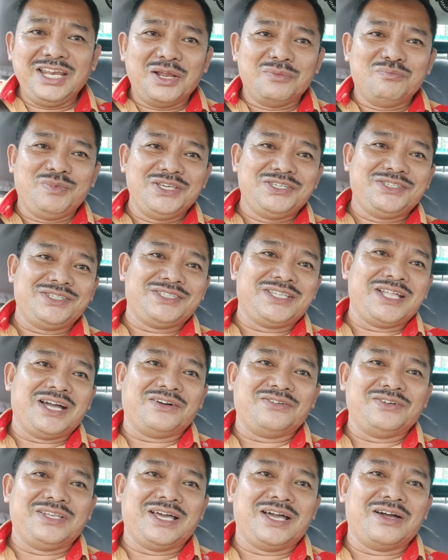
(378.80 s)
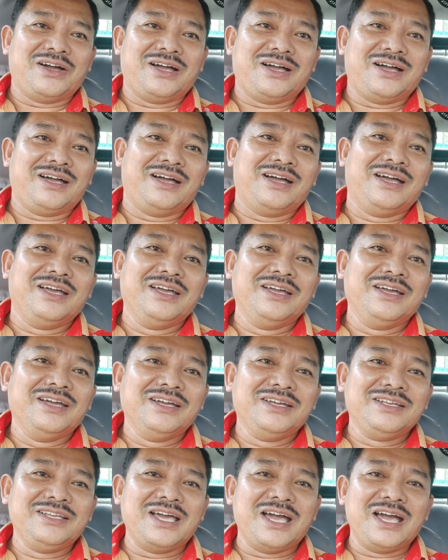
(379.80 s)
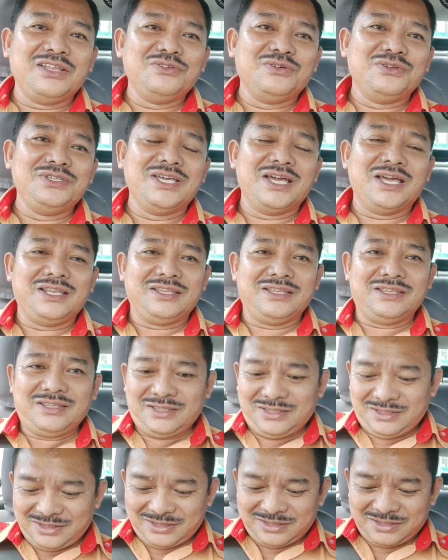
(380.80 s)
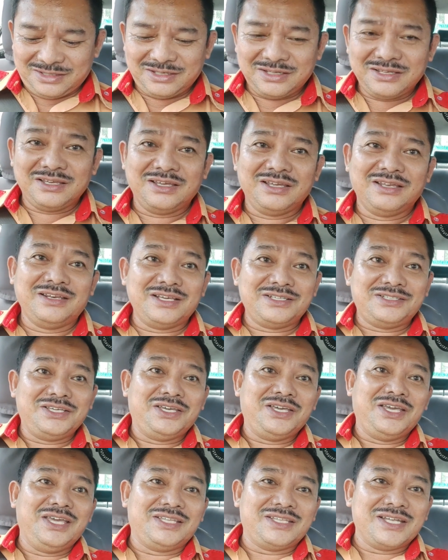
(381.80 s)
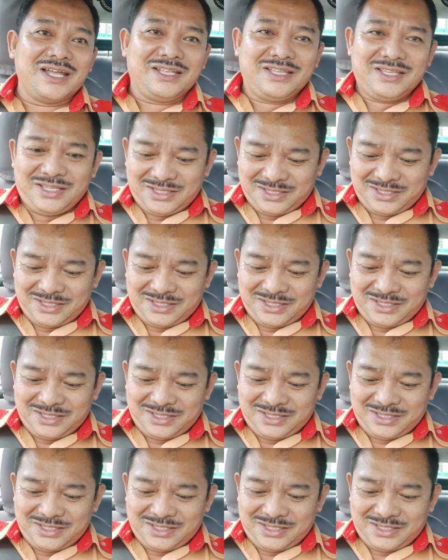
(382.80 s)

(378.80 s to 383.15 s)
Ilang bisis na ako na, na ano niyan, nasingitan.